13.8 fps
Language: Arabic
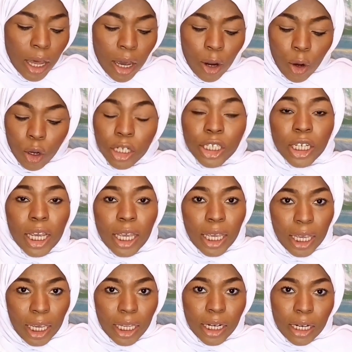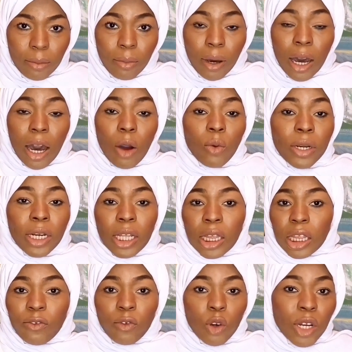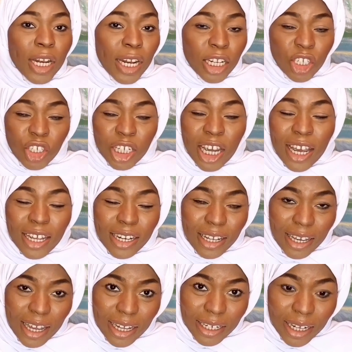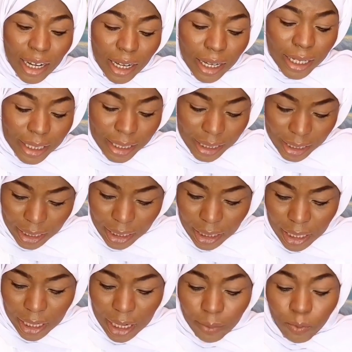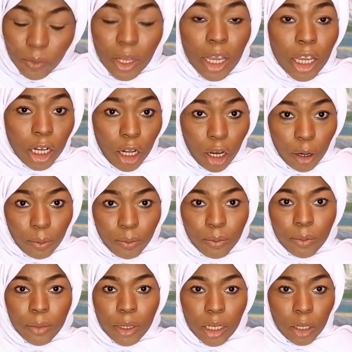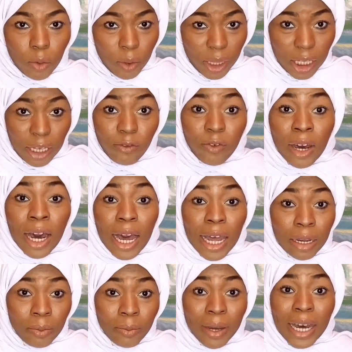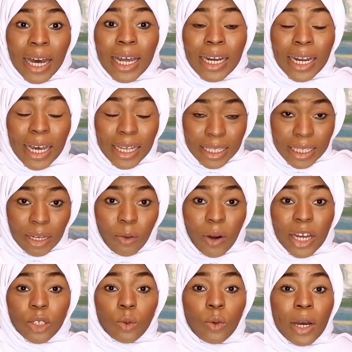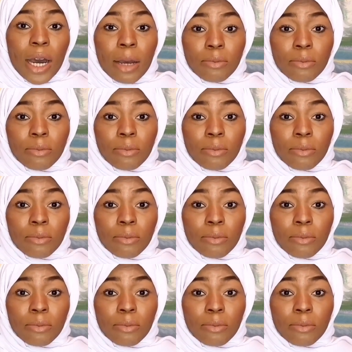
كل شيء إحنا نبغاه وننظف كل الأشياء اللي قاعدة تعيقنا الحب الوظيفة المال الزواج وأهم